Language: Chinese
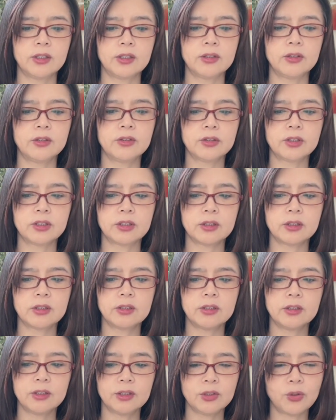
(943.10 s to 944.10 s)
就
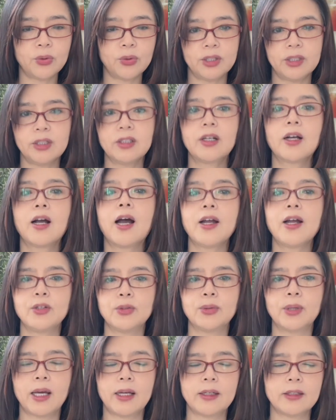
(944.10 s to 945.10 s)
是有人看
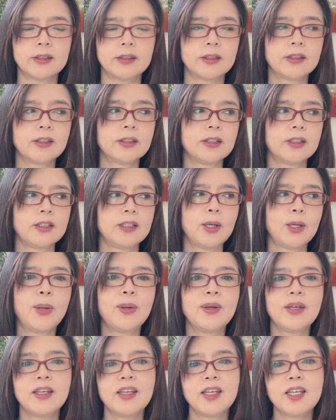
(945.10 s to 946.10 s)
出来了，因
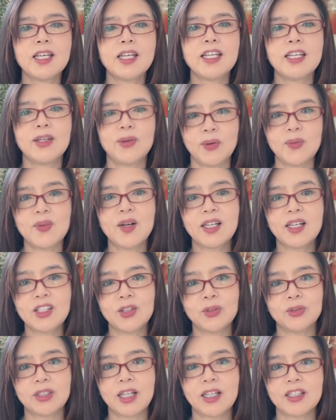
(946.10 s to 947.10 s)
为因为网
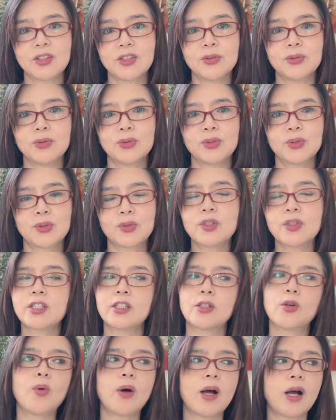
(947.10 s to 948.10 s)
友当中，说实
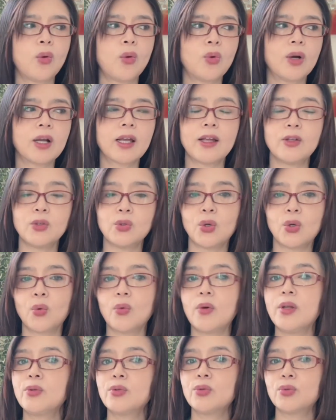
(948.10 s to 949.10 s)
话，我感觉
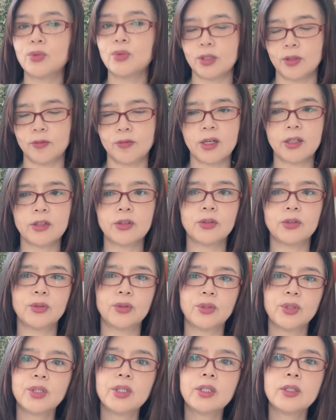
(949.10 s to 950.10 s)
关注我的网友
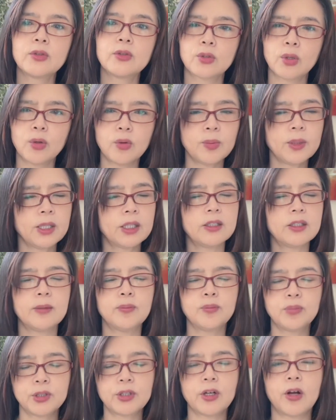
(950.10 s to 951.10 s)
聪明人
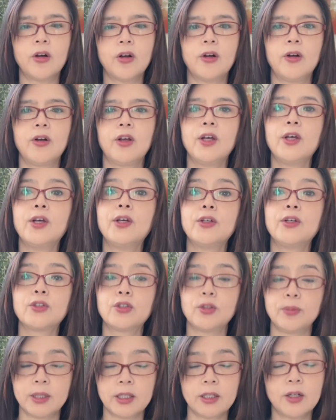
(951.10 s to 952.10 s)
不少，水
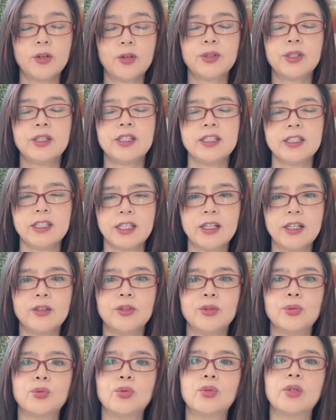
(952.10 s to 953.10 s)
平高的人也很
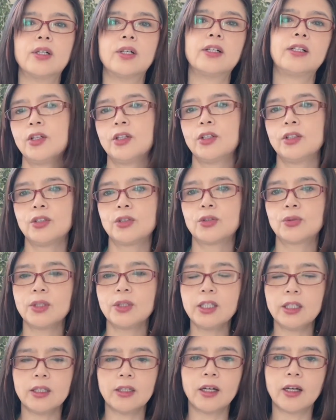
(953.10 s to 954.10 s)
多，所
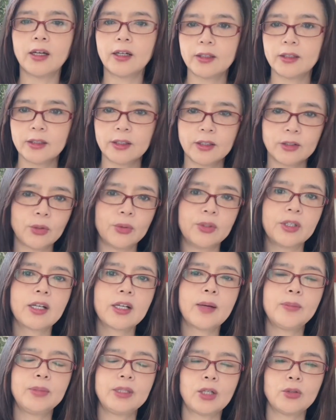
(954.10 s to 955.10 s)
以呢，有人
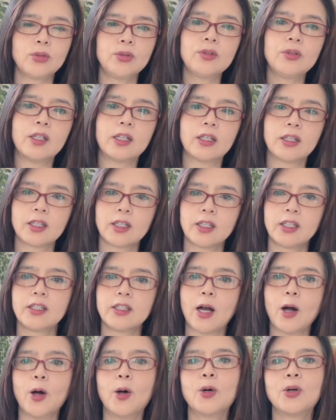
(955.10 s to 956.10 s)
看不下去了，然
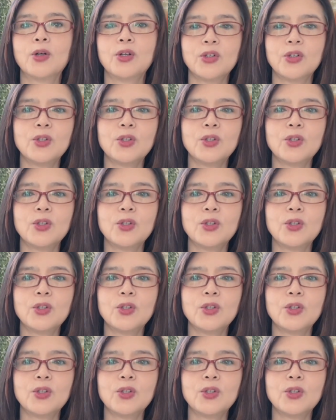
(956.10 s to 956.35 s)
后